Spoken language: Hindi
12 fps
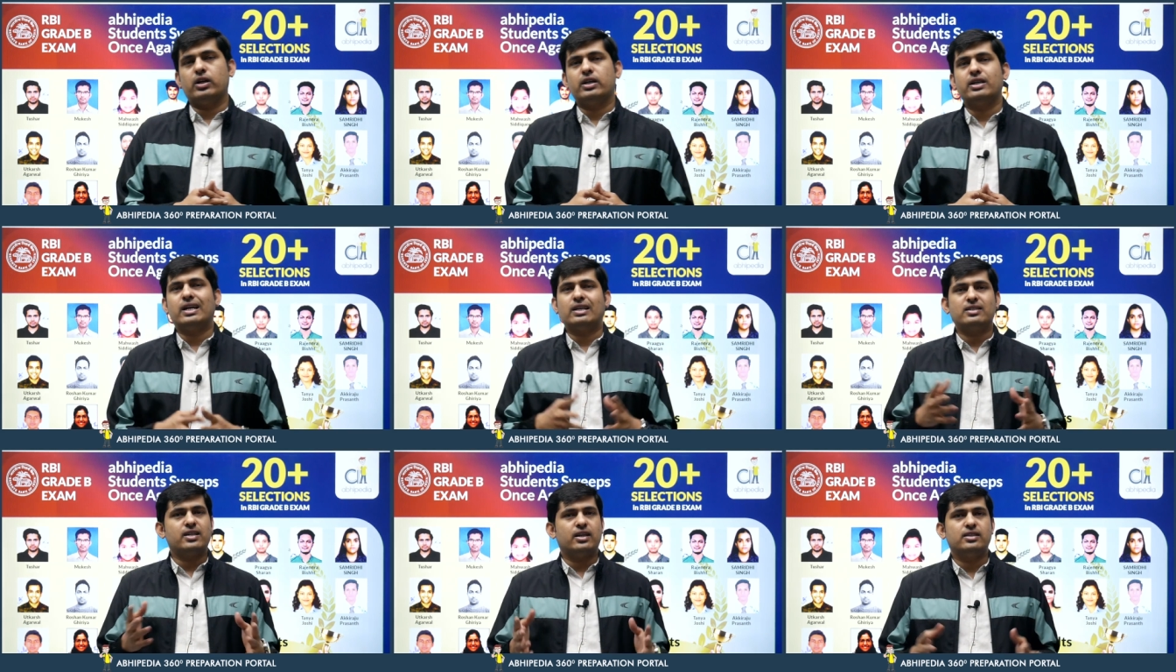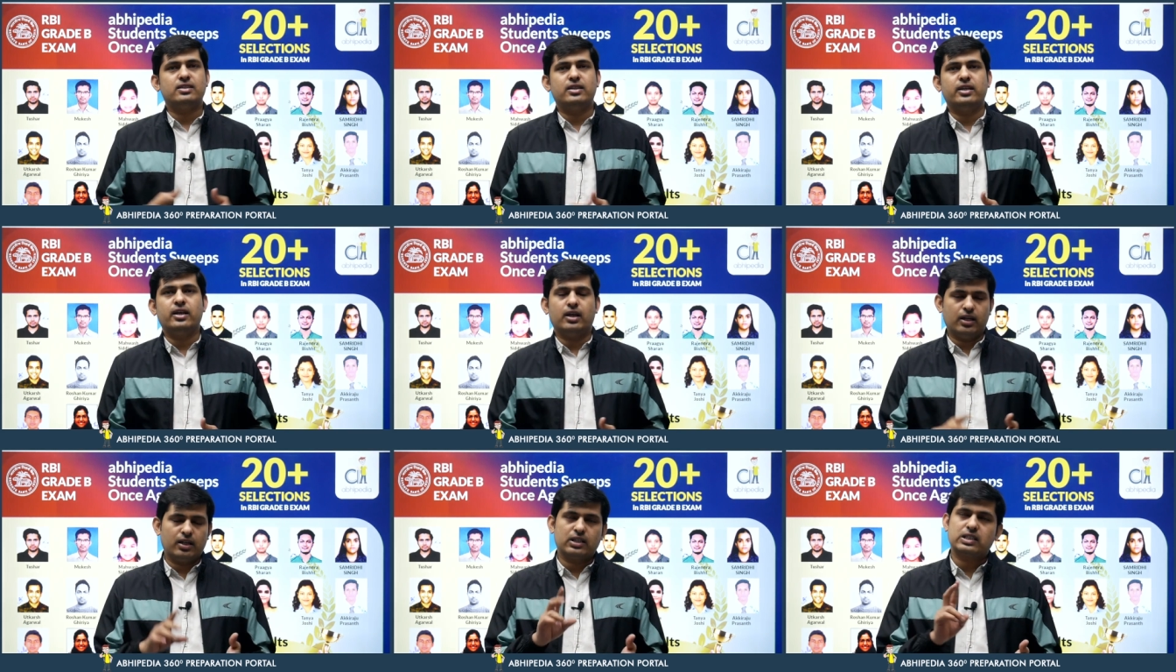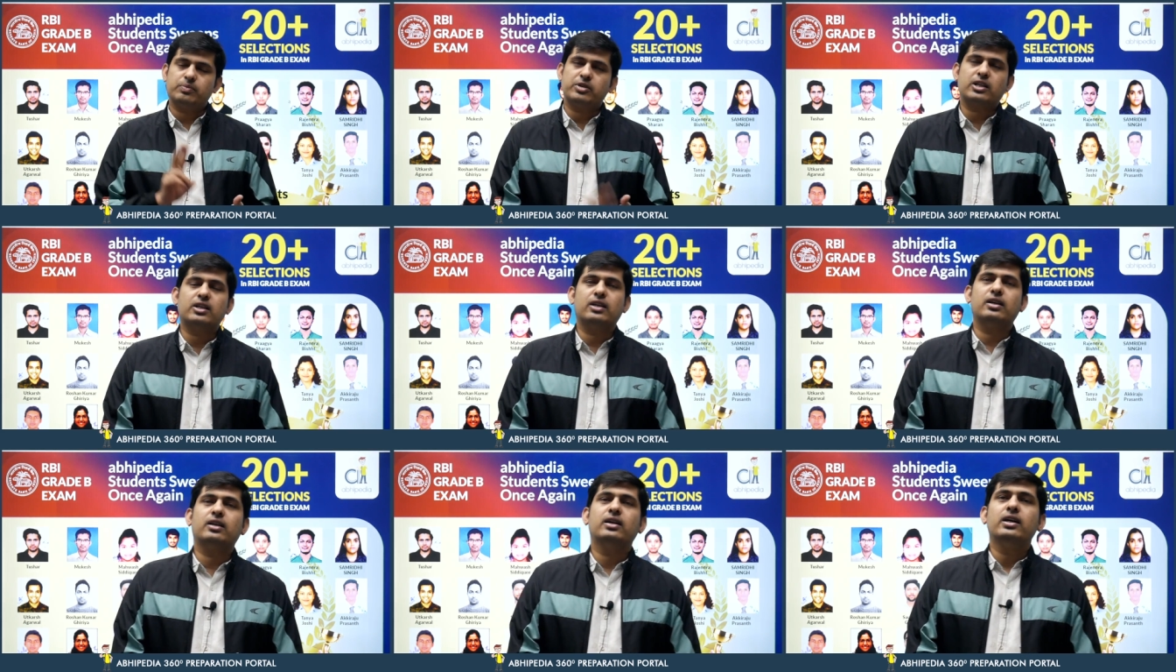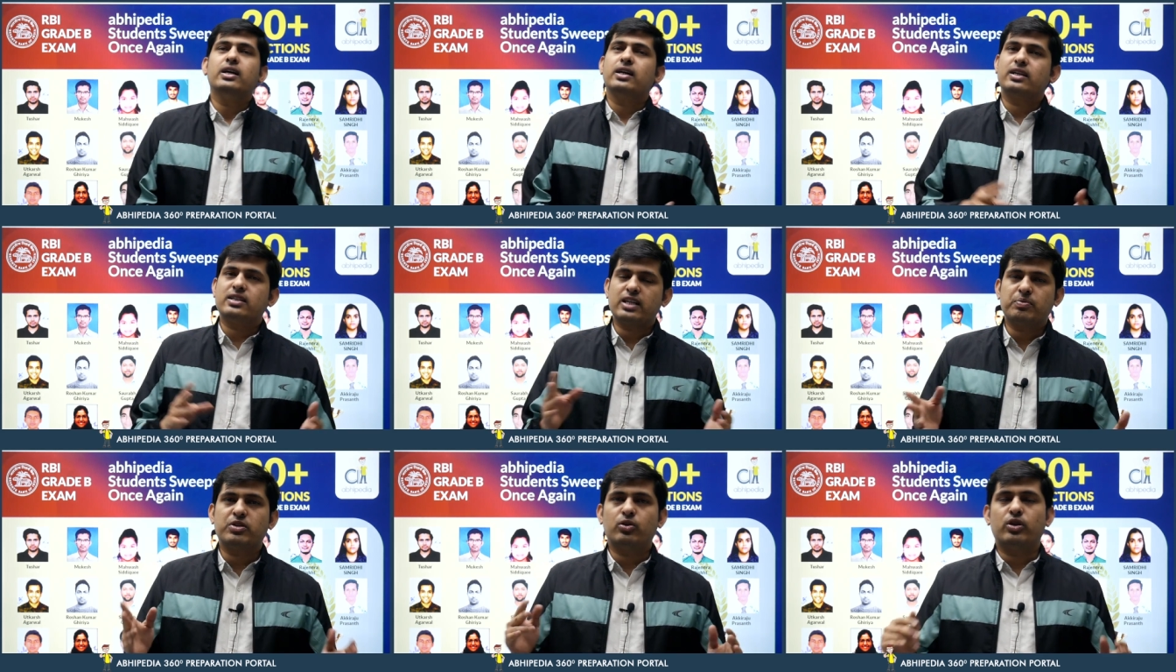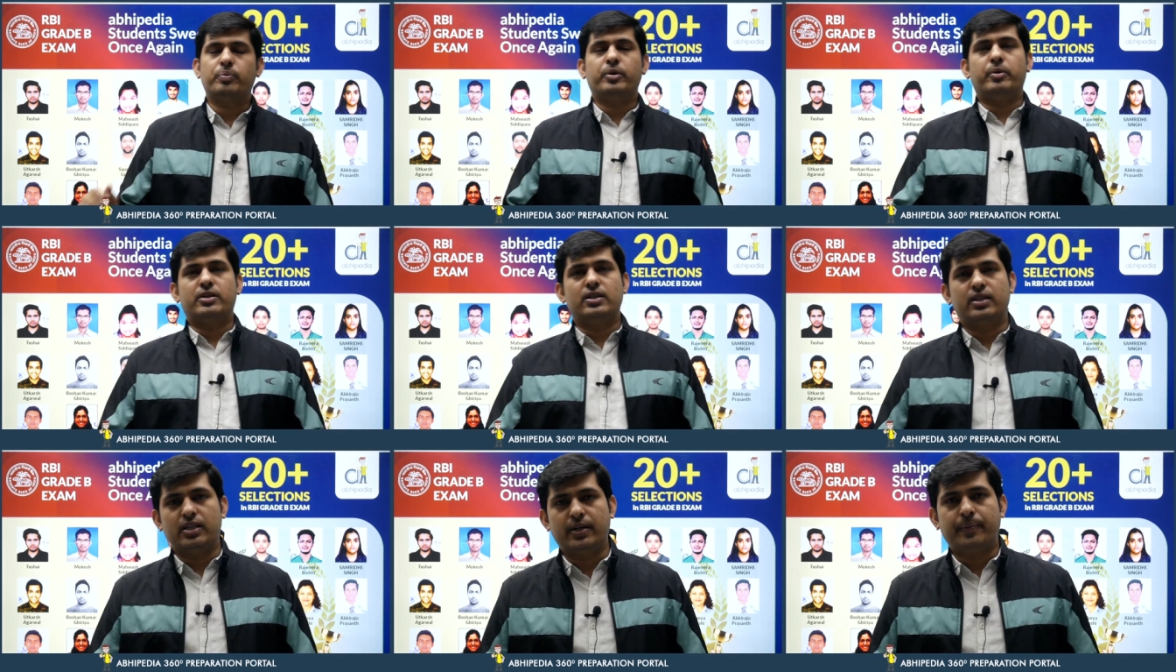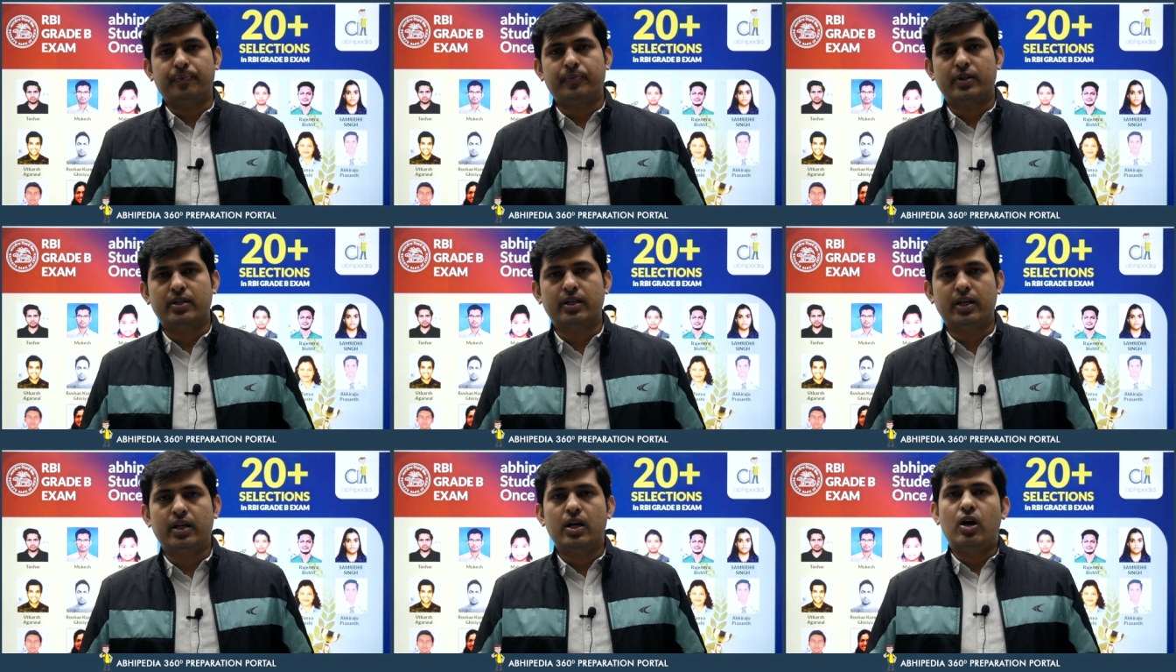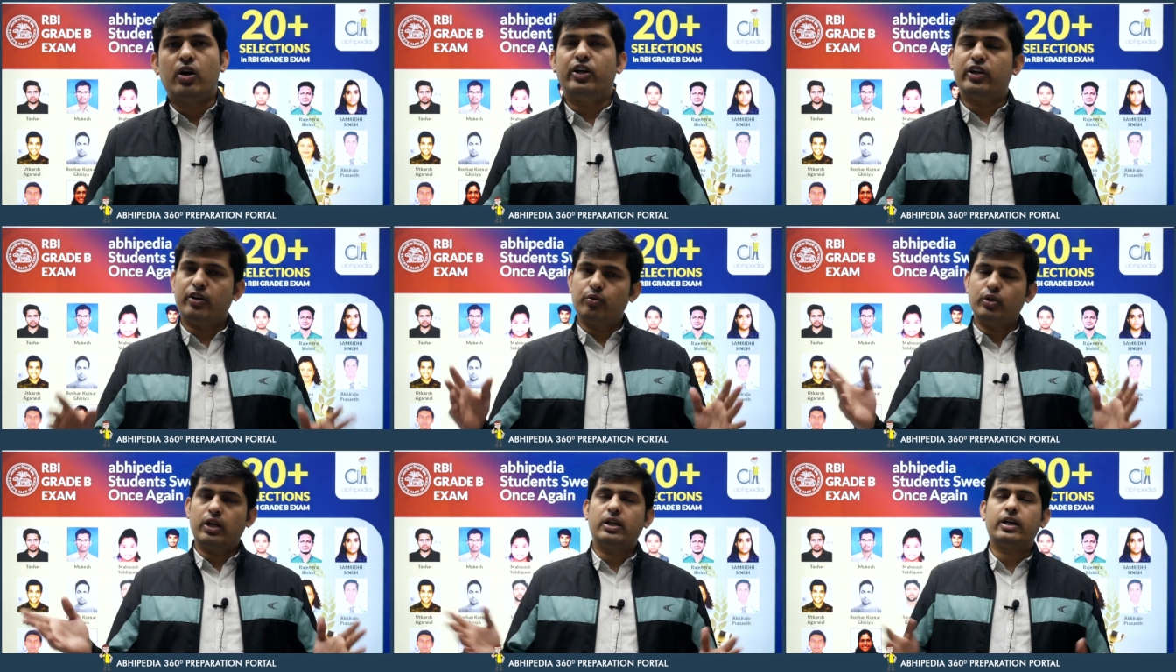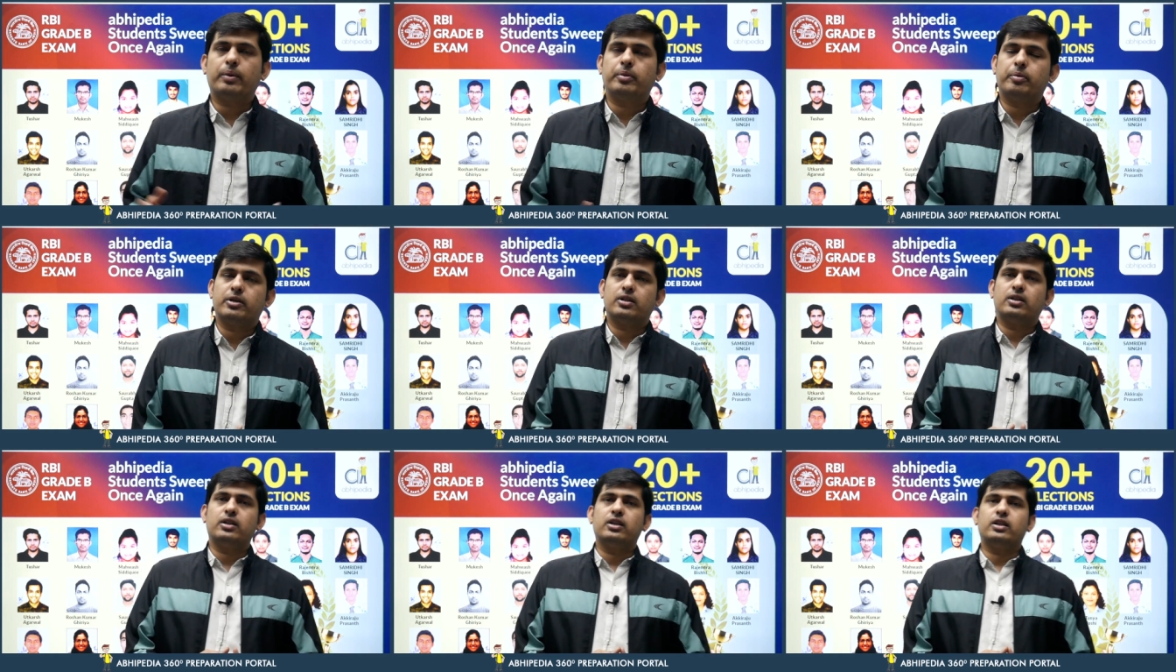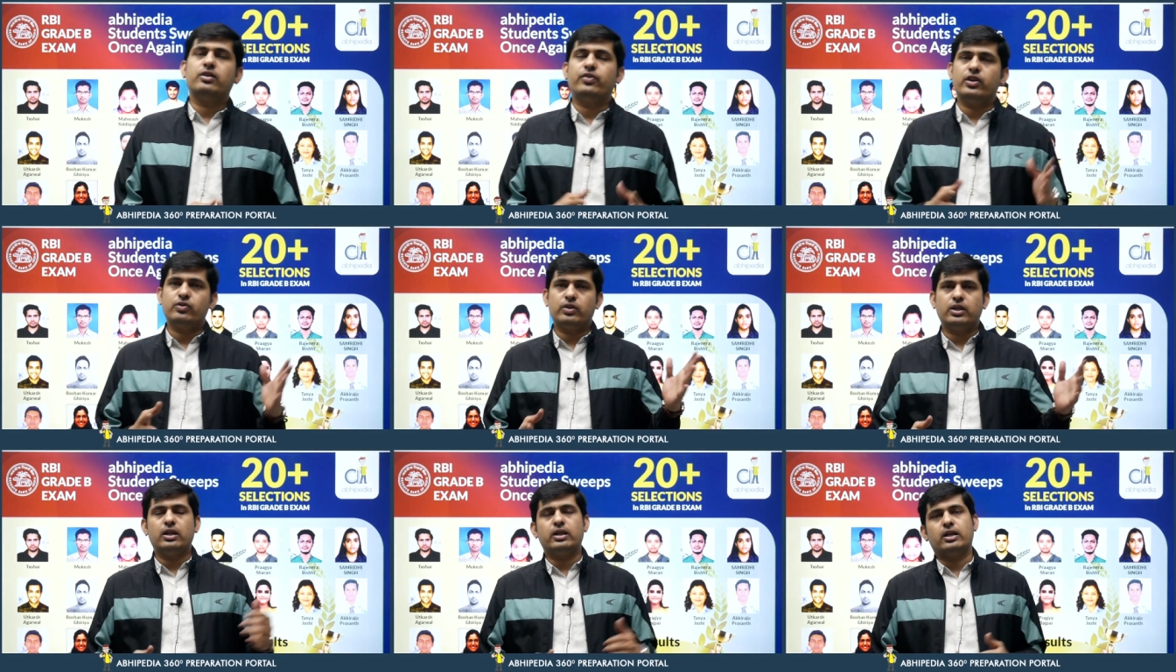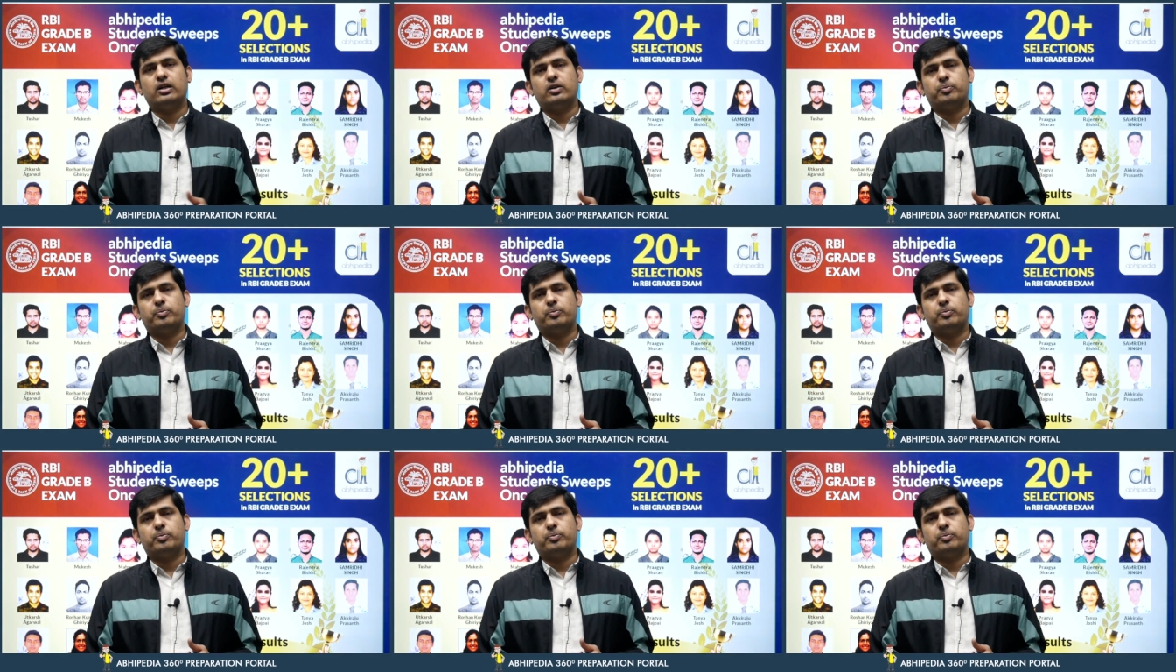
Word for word: कि क्या स्ट्रैटेजी रही अलग अलग सब्जेक्ट के लिए किस टाइप से इन्होंने प्रिपेशन किया ठीक है इंटरव्यू के लिए क्या प्रिपेशन थी इनकी फ़ेज़ वन के लिए क्या